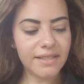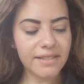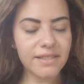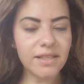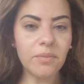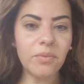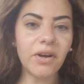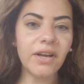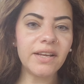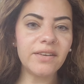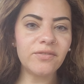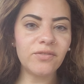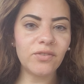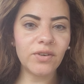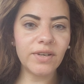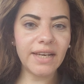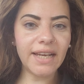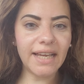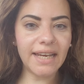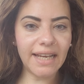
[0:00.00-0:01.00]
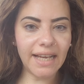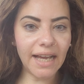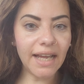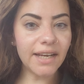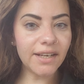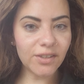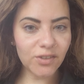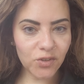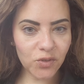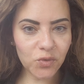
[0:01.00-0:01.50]
صباح الفل على
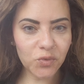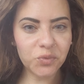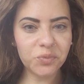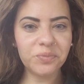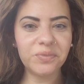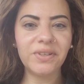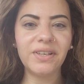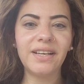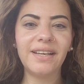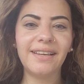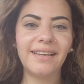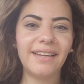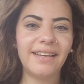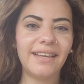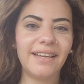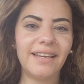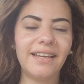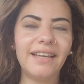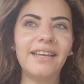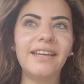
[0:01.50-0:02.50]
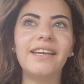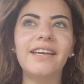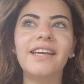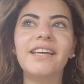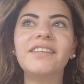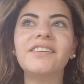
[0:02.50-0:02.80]
احلى جروب إيه